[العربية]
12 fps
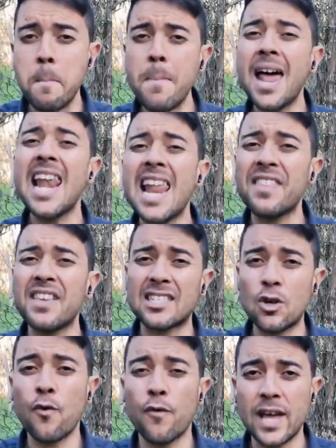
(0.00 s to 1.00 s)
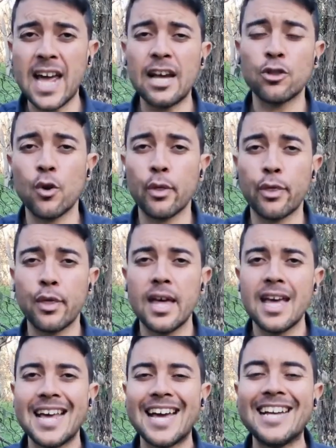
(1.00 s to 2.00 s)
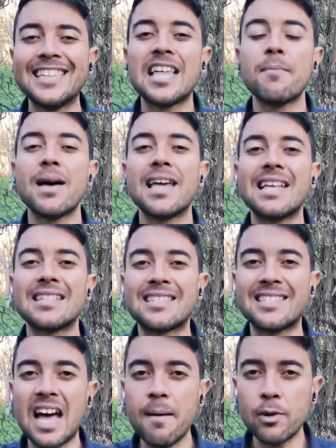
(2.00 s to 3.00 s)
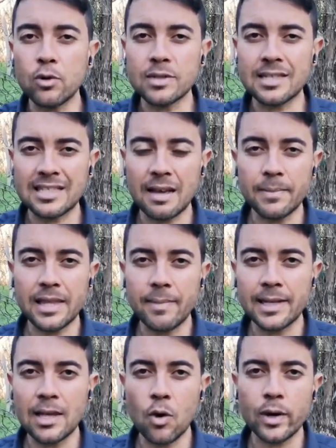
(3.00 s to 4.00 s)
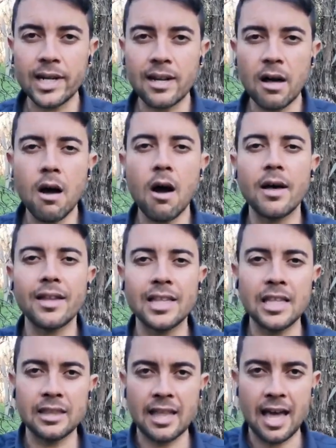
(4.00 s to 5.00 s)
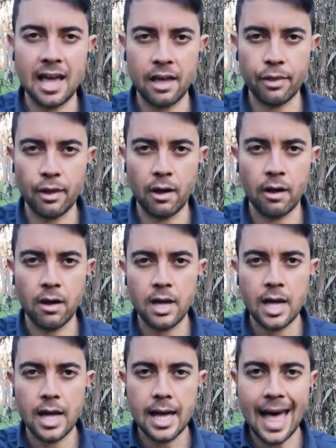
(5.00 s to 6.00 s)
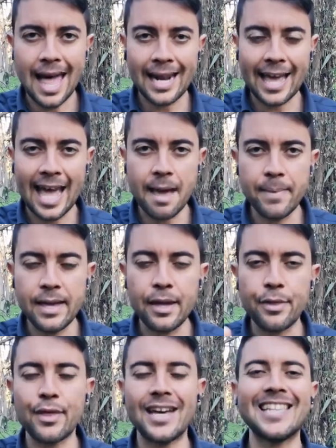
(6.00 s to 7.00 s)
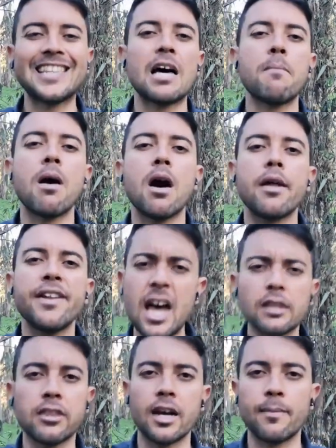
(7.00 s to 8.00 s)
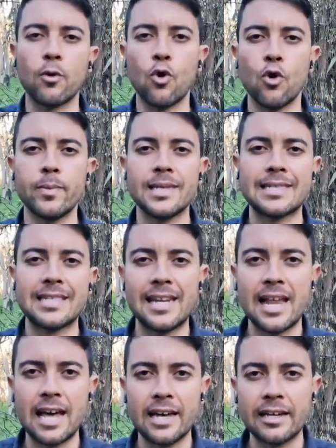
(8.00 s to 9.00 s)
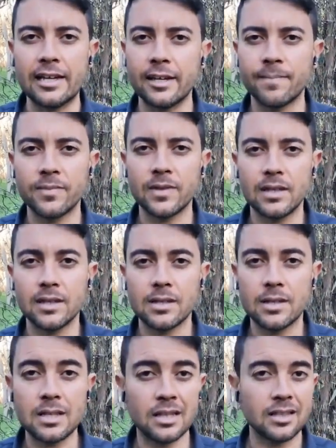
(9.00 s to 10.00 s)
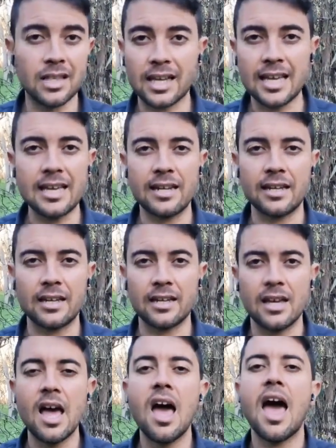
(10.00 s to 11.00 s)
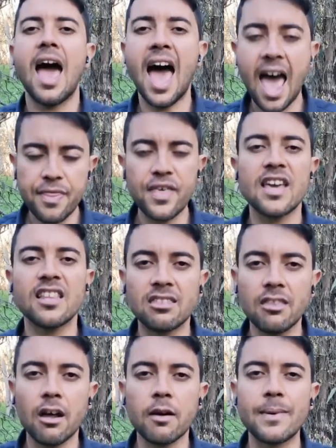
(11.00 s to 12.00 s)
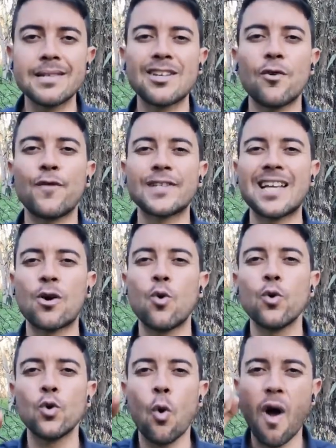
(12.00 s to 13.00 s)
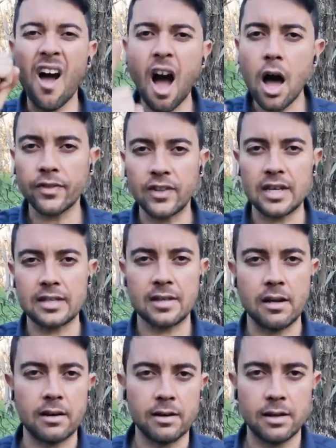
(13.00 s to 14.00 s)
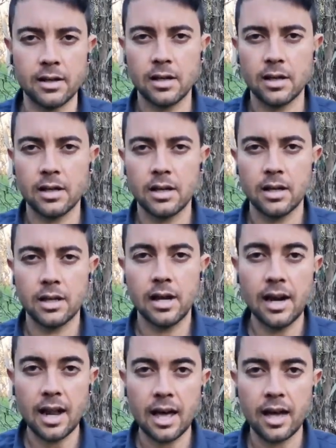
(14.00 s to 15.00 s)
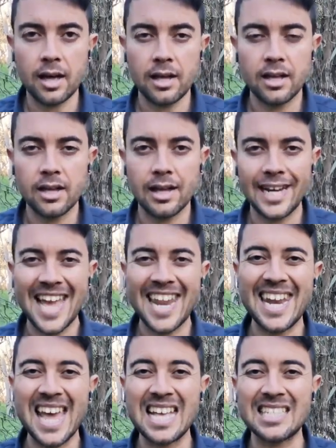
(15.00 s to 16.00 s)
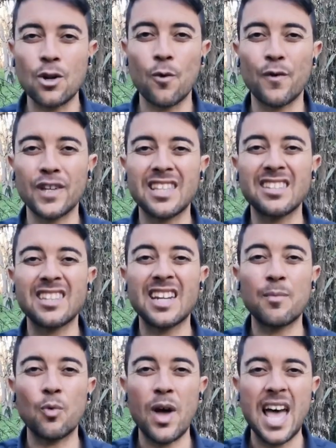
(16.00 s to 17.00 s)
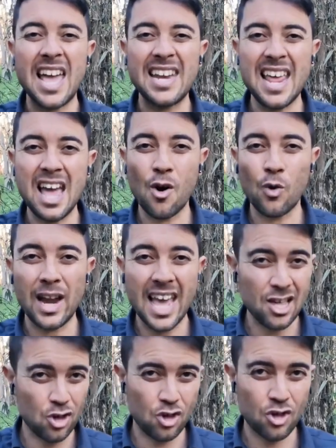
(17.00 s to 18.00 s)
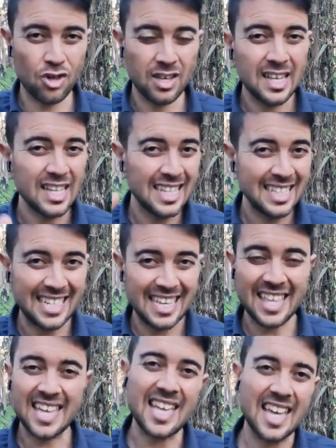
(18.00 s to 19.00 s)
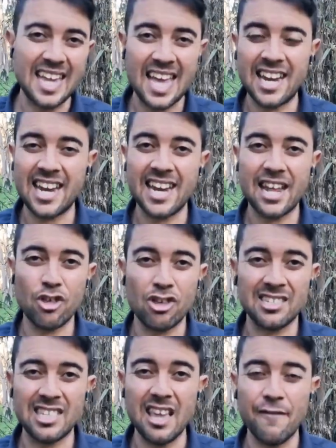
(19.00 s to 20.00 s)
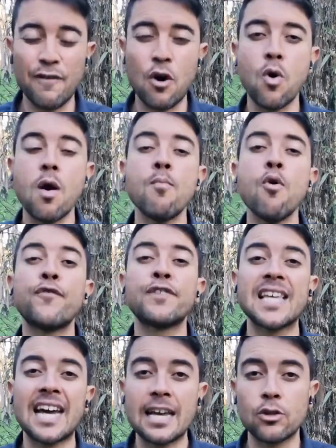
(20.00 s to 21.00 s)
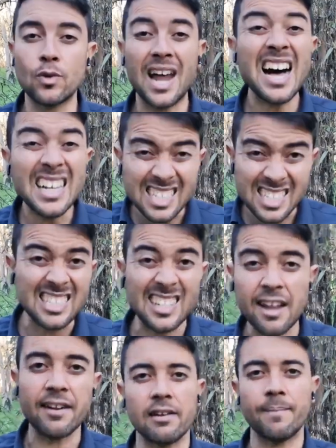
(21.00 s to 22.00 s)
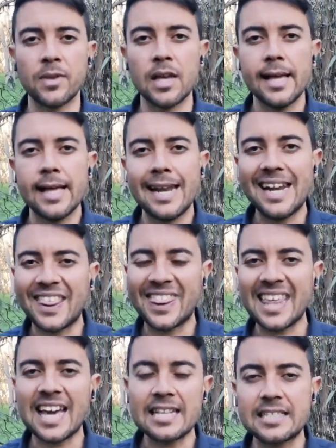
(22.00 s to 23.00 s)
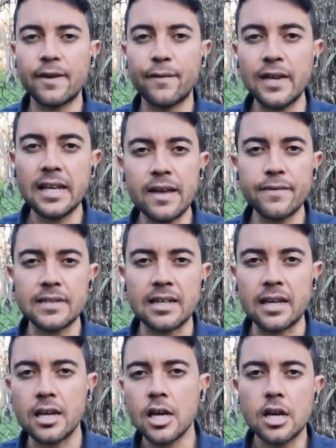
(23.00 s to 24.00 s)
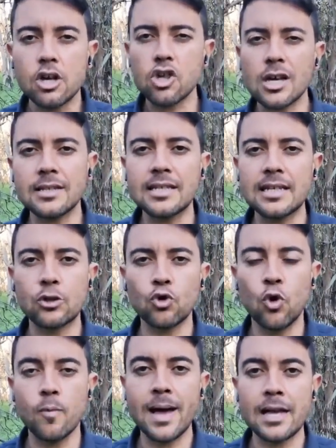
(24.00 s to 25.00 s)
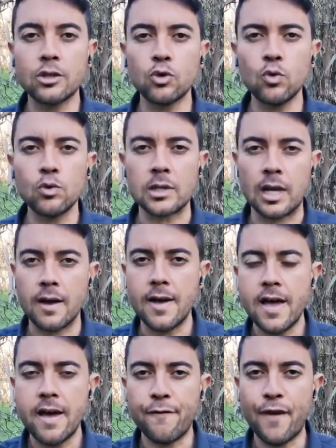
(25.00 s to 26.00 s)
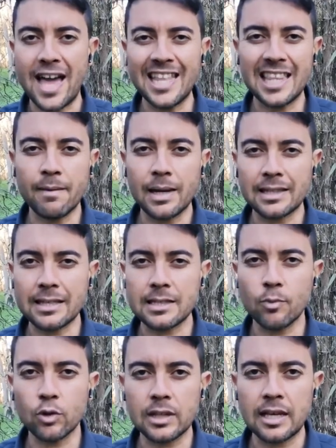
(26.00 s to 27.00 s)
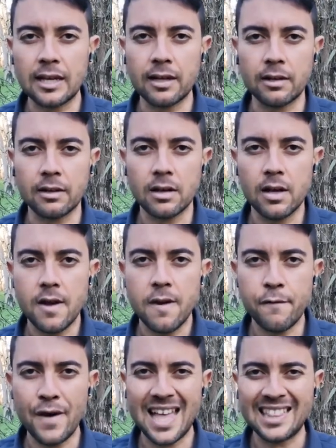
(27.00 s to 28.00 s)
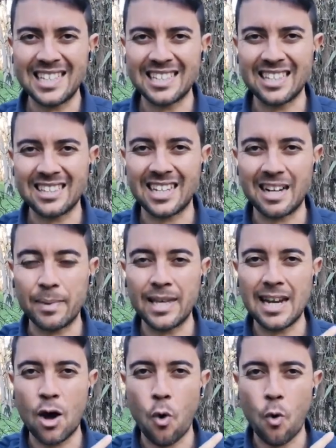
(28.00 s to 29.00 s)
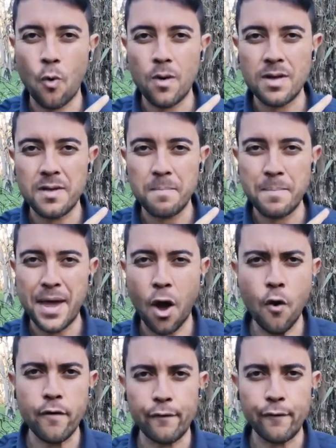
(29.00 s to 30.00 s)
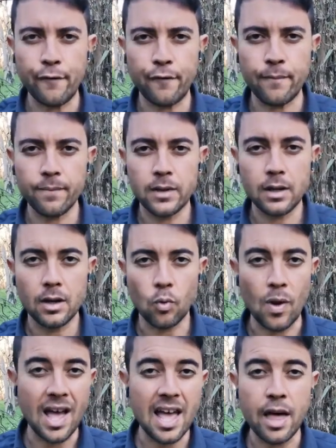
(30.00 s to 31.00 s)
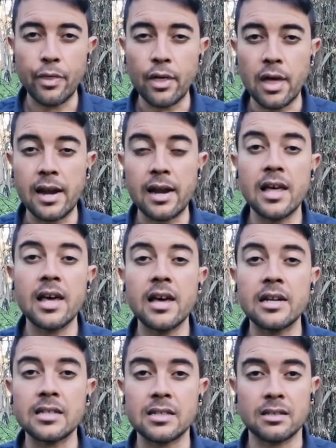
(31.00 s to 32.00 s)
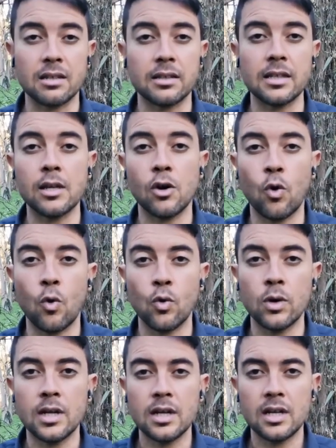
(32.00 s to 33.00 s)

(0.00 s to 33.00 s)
ما الذي سوف يحدث عندما نستعمل الصمت بدورنا ضد هذا الخبيث عندما نضربه بسلاحه صدقيني هذه الضربة سوف تكون قاضية لا لأنها سوف تضرب أناه الهش تذكري أن النرجسي فهو مفتقد أصلا للثقة في نفسه شخصيته مهزوزة فعندما تصمتين فأنت تضربينه بعنف وهذا لا يستطيع